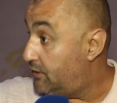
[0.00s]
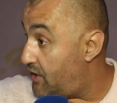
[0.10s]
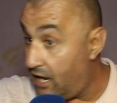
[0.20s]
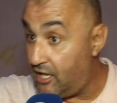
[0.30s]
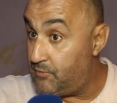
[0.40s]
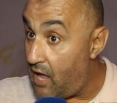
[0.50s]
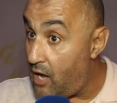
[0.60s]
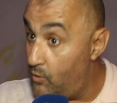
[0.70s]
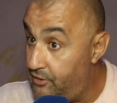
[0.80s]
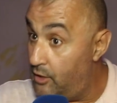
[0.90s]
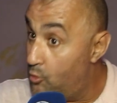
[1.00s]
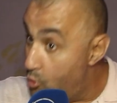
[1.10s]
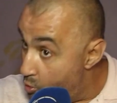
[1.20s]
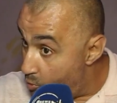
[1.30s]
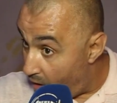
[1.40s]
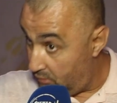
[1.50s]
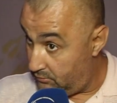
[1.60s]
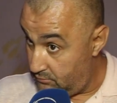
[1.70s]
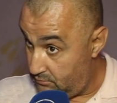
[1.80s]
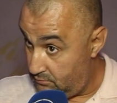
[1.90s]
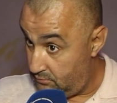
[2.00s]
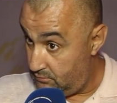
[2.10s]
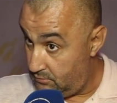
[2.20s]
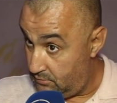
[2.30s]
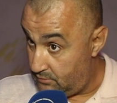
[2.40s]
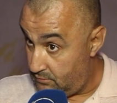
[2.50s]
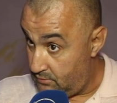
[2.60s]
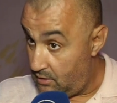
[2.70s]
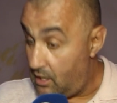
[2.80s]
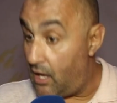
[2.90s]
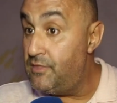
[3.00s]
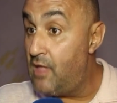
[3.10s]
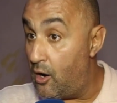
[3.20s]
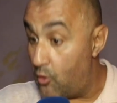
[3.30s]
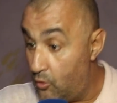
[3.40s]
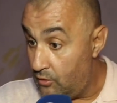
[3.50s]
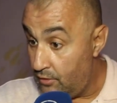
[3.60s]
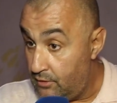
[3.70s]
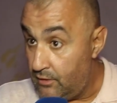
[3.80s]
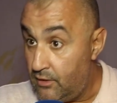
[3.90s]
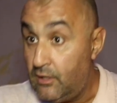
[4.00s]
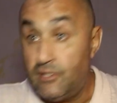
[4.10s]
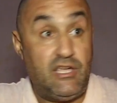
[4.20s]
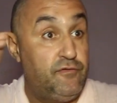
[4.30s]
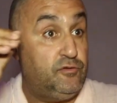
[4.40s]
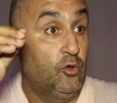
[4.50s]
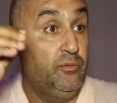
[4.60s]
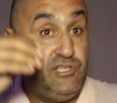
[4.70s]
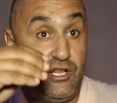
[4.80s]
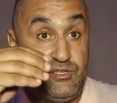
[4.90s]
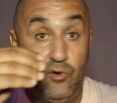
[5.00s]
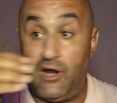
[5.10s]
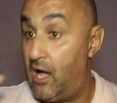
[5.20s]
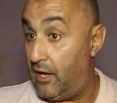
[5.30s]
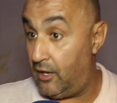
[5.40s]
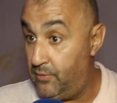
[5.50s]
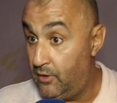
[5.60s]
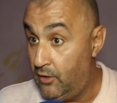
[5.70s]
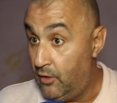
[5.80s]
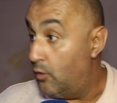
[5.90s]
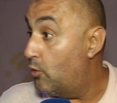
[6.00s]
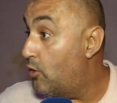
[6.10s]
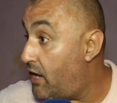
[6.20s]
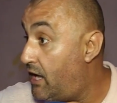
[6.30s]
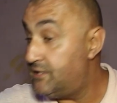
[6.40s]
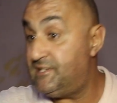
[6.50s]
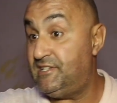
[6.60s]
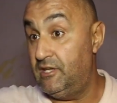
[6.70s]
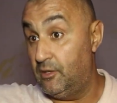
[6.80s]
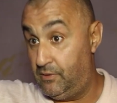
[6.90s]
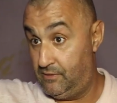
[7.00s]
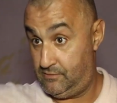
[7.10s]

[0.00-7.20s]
كياكد بالاقوال ديالو هو انه شاف الطوموبيل جرات موراه هرب وخاه تسيب